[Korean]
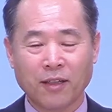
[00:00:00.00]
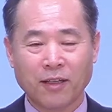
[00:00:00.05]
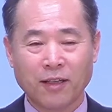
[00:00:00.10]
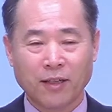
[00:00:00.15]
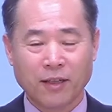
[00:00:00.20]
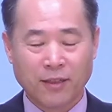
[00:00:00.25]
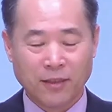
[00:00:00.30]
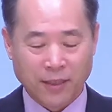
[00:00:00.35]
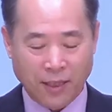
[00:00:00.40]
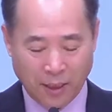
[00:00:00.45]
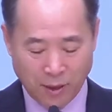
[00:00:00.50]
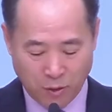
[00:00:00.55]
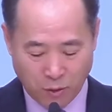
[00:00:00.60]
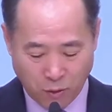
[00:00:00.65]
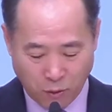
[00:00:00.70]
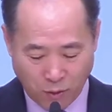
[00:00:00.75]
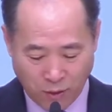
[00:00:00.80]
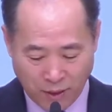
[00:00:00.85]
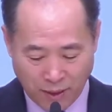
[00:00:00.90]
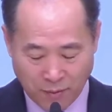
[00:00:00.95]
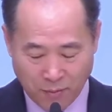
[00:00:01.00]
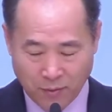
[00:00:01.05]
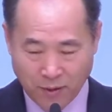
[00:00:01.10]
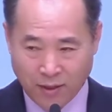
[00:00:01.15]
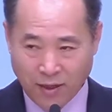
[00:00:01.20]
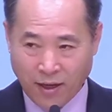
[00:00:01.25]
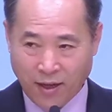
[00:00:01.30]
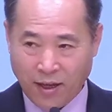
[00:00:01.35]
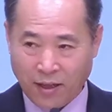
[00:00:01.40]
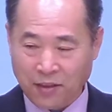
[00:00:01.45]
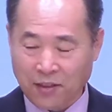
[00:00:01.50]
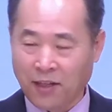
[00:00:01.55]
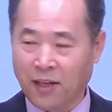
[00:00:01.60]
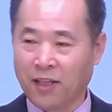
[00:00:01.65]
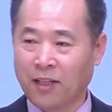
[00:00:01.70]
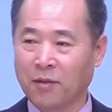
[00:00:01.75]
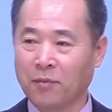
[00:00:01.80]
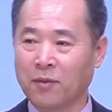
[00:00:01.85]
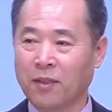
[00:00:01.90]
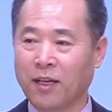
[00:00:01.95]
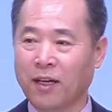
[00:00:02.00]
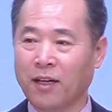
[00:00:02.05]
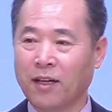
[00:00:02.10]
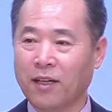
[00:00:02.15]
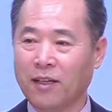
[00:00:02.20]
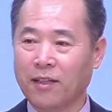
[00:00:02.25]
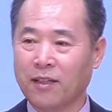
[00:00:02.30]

그냥 도해됩니까? 떼내야 됩니까?